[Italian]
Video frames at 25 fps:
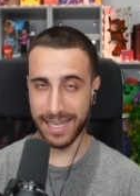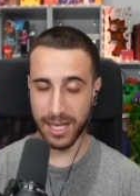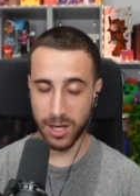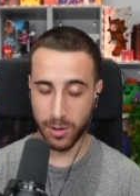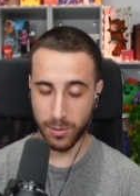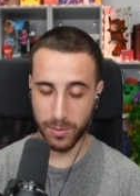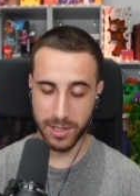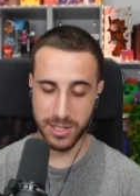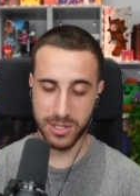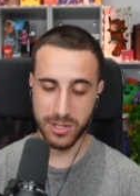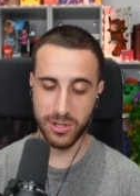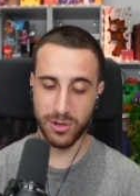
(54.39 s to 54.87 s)
in
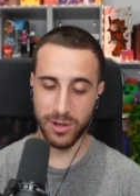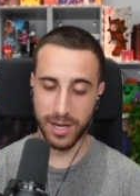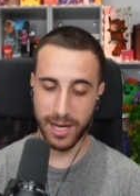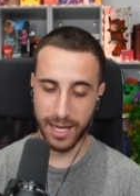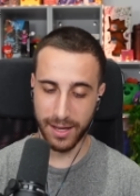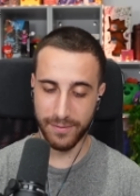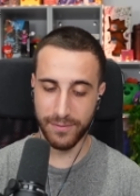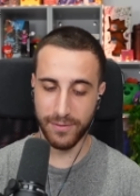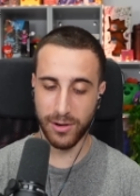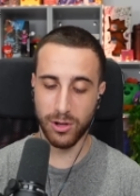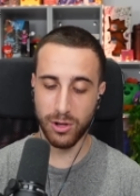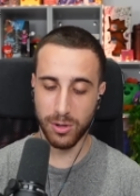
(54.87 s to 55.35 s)
questione
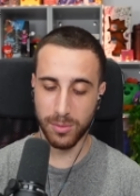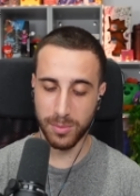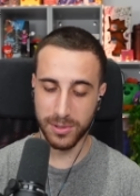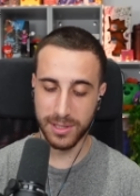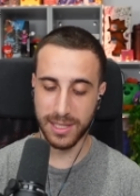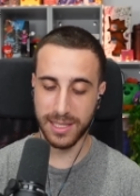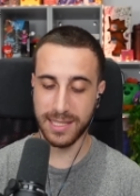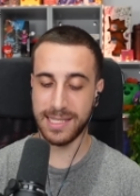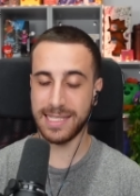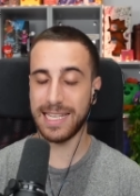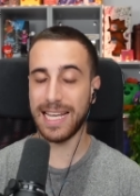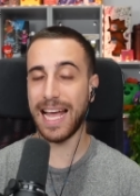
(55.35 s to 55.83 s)
che voglio
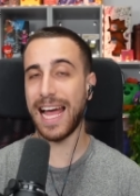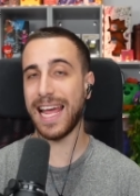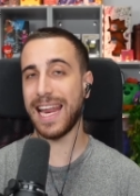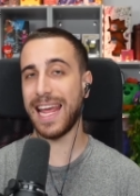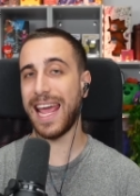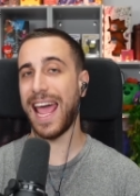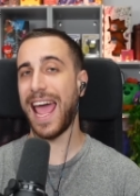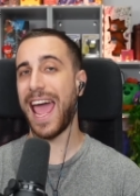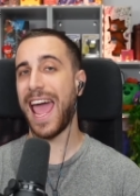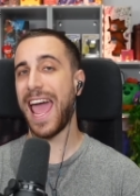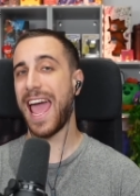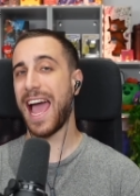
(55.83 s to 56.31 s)

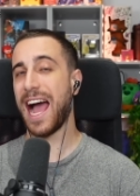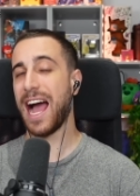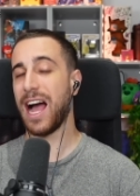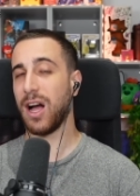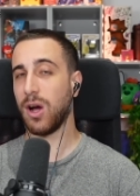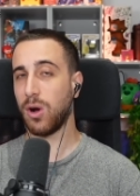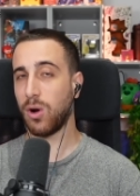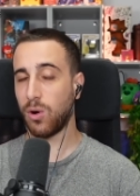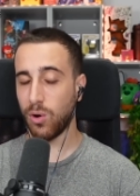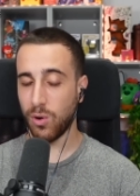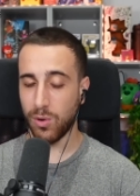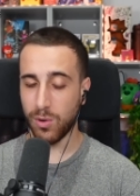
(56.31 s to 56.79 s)
potenziare è
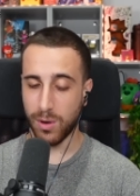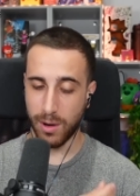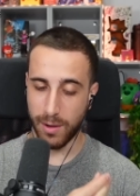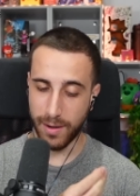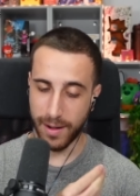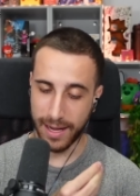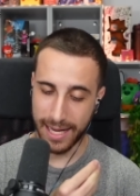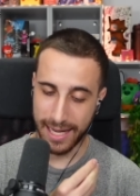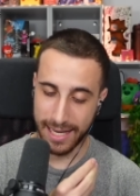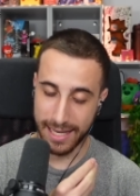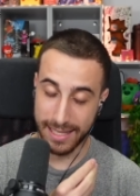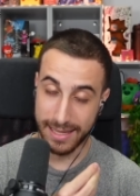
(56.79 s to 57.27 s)
ancora
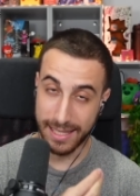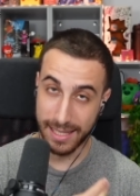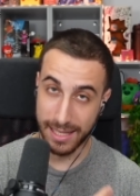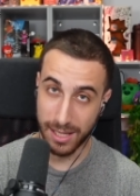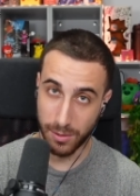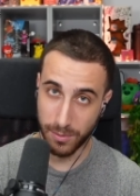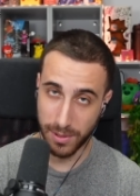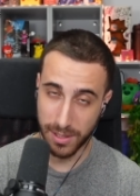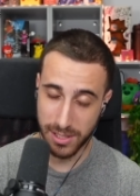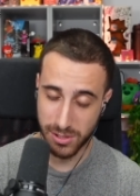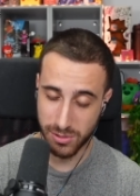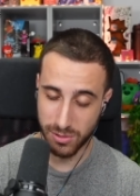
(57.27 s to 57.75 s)
una carta
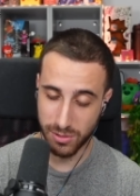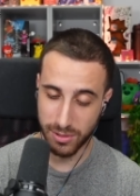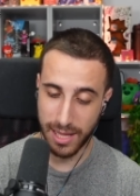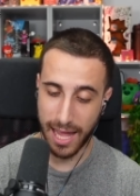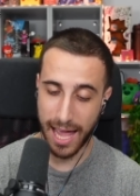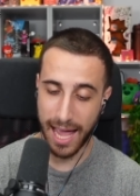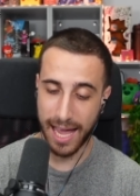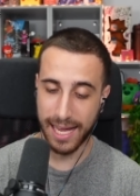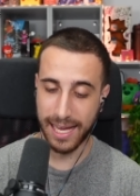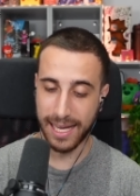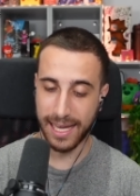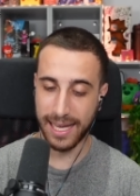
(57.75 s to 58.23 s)
di questo
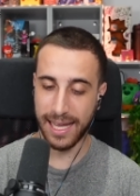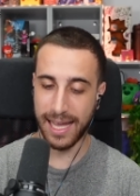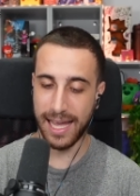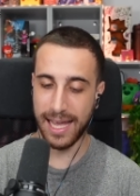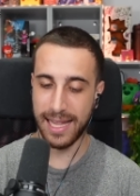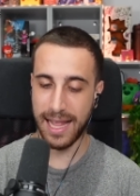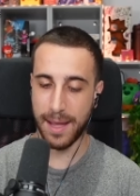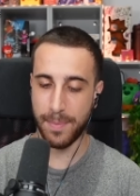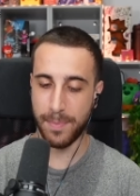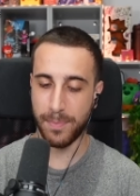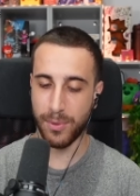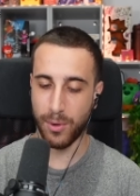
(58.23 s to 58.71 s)
deck
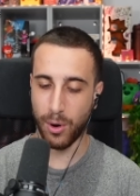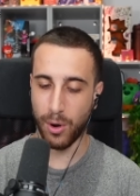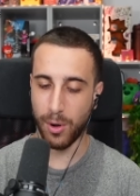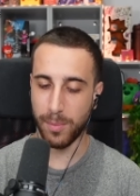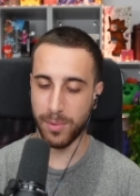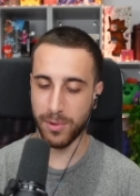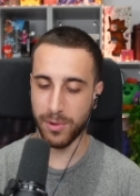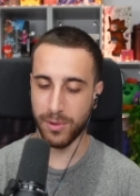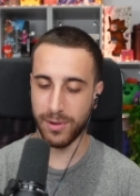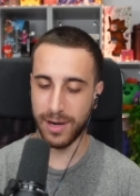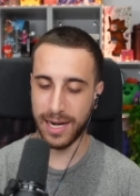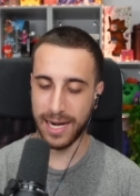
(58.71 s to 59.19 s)
ed è
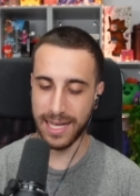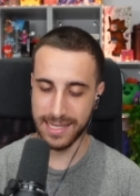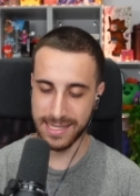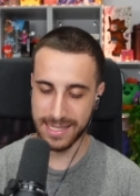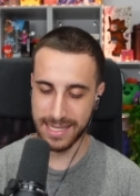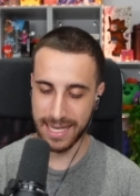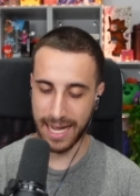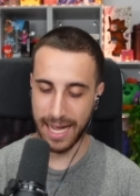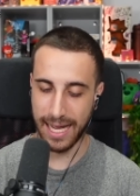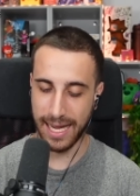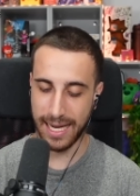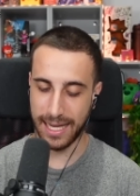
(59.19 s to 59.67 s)
proprio la
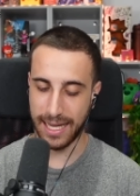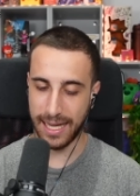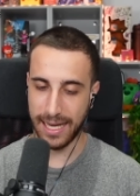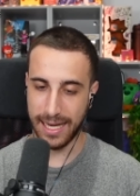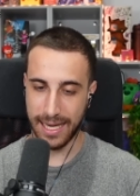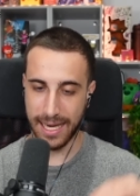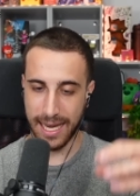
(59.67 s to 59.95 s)
scarica.